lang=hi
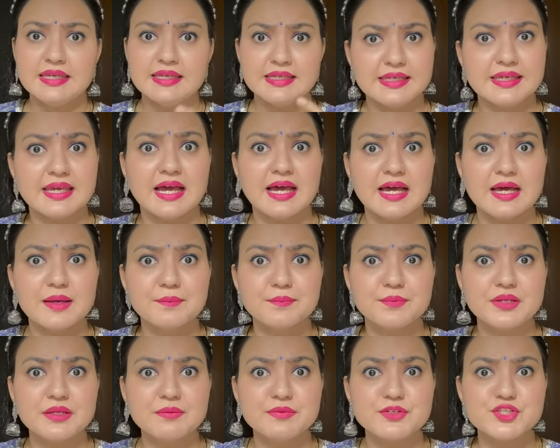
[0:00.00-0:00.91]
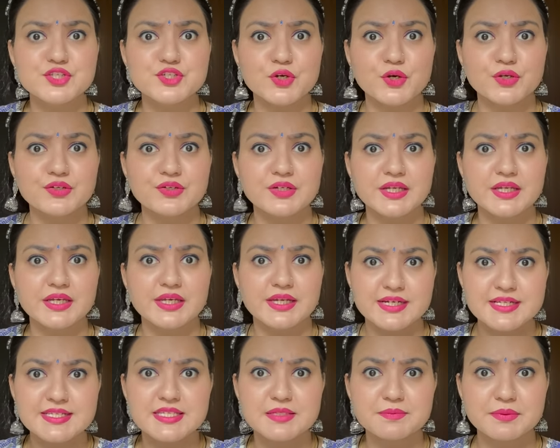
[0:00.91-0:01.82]
क्या आप प्री मेच्योर ग्रे हेयर
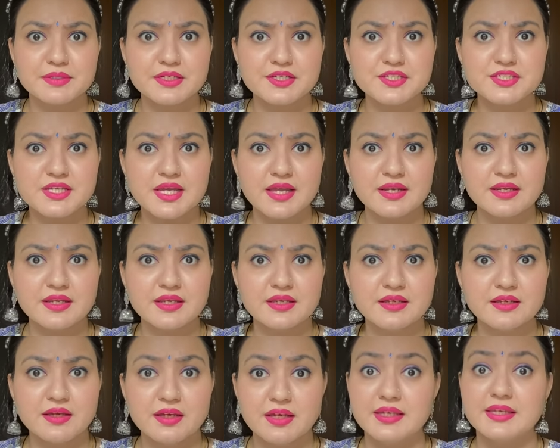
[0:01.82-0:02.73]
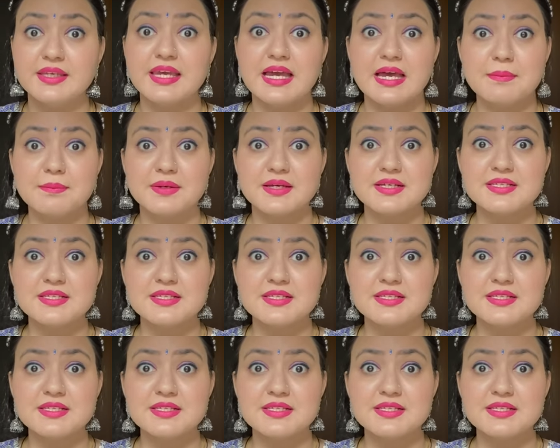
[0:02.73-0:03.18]
से परेशान हैं क्या आपका